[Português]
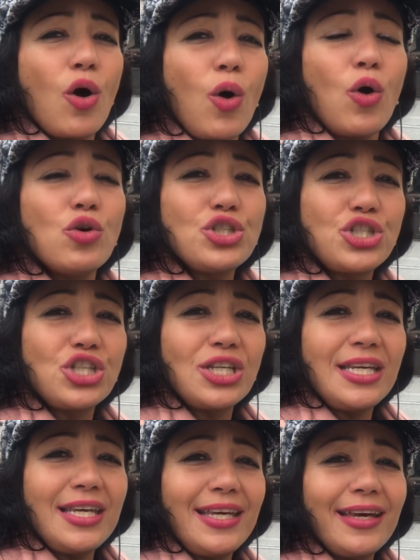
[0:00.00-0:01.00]

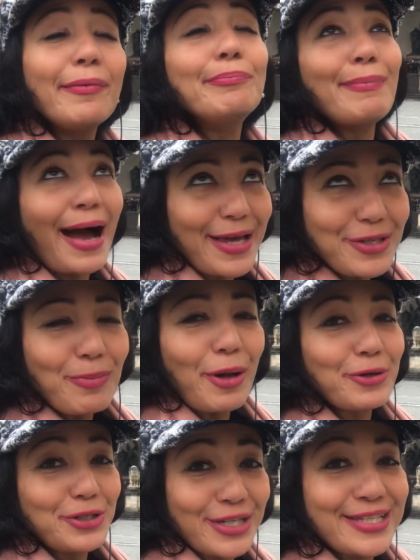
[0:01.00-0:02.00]
onde mais uma
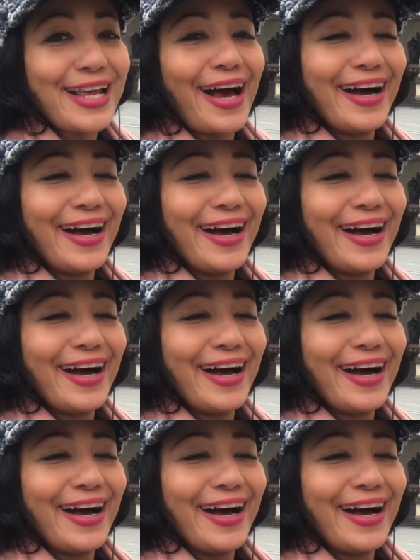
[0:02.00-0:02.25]
notícia